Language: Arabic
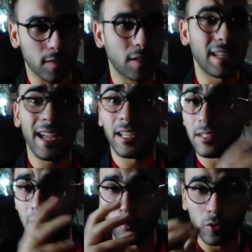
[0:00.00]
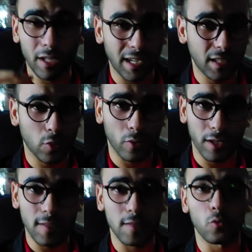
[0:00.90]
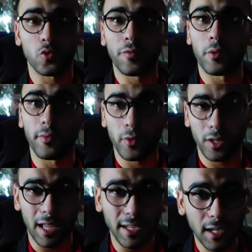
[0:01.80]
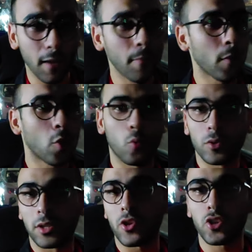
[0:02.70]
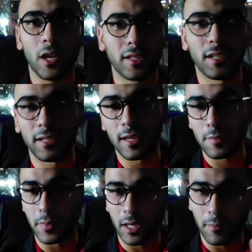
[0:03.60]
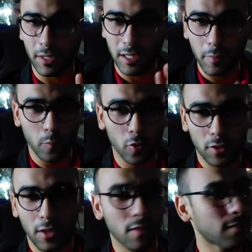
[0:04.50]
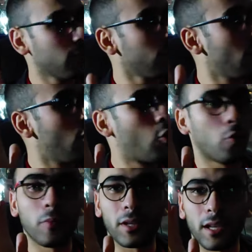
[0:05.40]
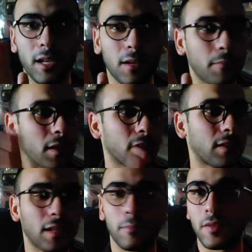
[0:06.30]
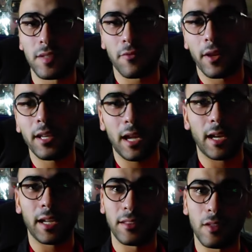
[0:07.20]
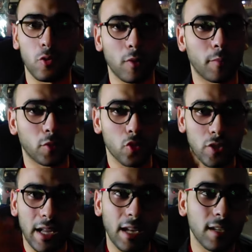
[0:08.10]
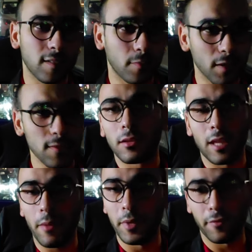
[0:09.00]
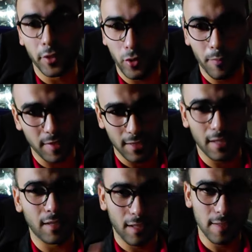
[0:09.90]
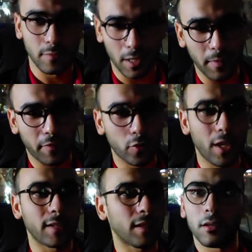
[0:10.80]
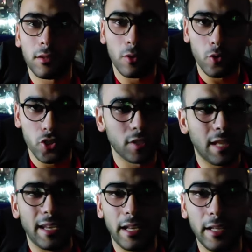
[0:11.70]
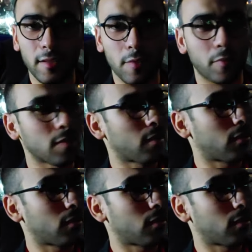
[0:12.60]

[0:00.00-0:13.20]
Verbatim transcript: تدق انت المنتجات الكويسه وتشوف الريفيوهات عنها وترشح دي للناس من غير ما تجيب المنتج اصلا ومن غير ما تتعب نفسك في اي حاجه انت يا دوبك بتخش على الي اكسبريس تعمل فيديوهات بس انت لازم تعمل فيديوهات يعني تخش انت على الي اكسبريس